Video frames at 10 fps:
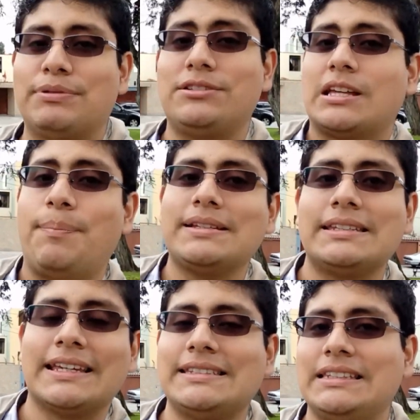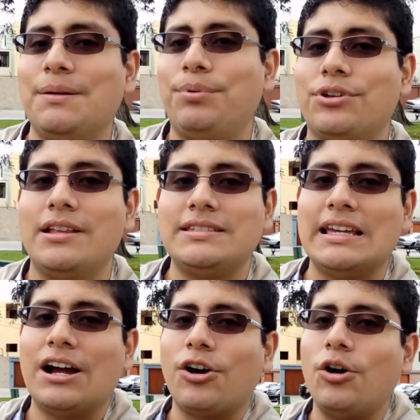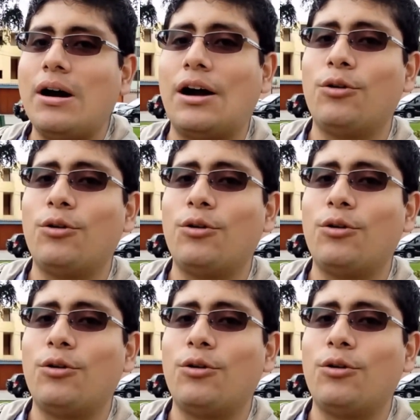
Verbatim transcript: Pues lo que pasa es que hace tiempo yo decía ho